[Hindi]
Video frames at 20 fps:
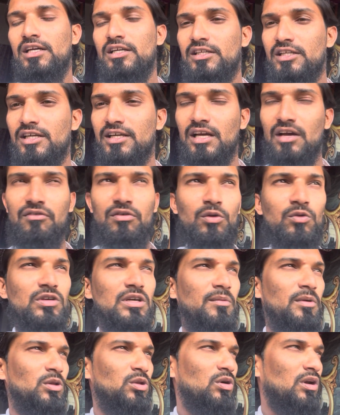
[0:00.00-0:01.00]
ठीक है फिर
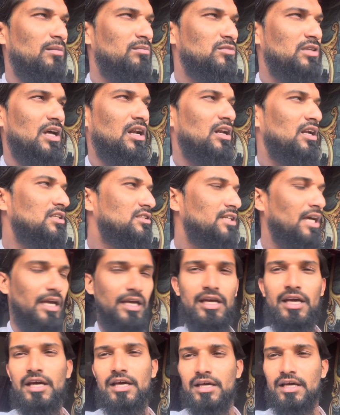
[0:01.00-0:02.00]
उसके बाद तो रमज़ान लग
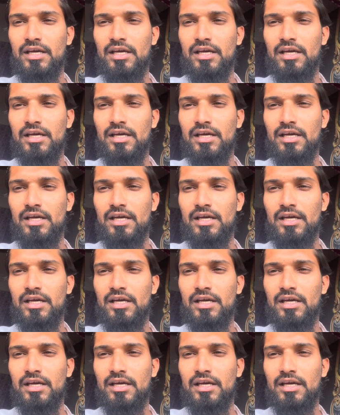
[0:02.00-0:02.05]
जाएंगे